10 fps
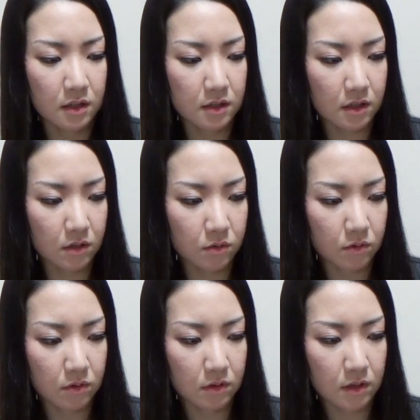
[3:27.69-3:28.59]
なんか
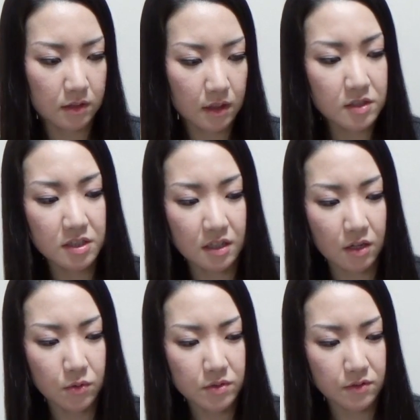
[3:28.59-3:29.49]
こう新しい
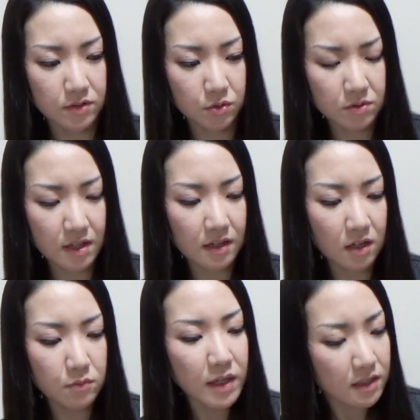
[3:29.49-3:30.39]
可能性は挑戦か
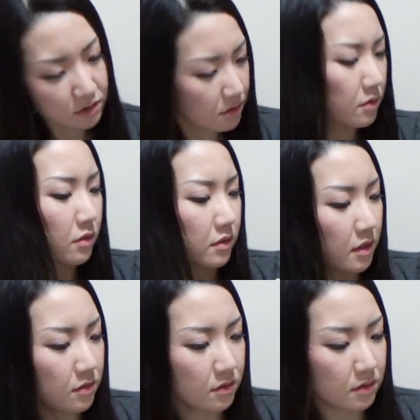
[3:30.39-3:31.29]
ら生まれてくるのっ
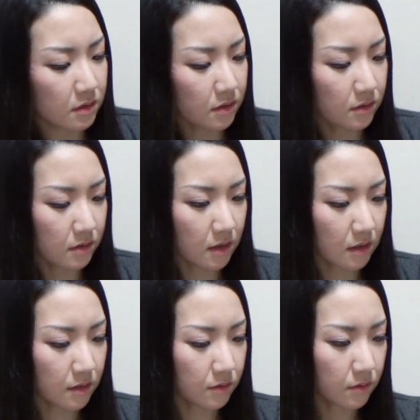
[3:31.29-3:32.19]
ていう
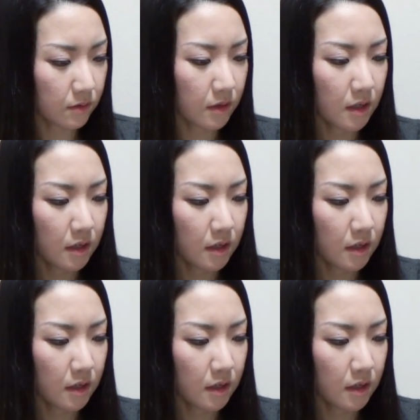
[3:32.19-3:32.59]
あの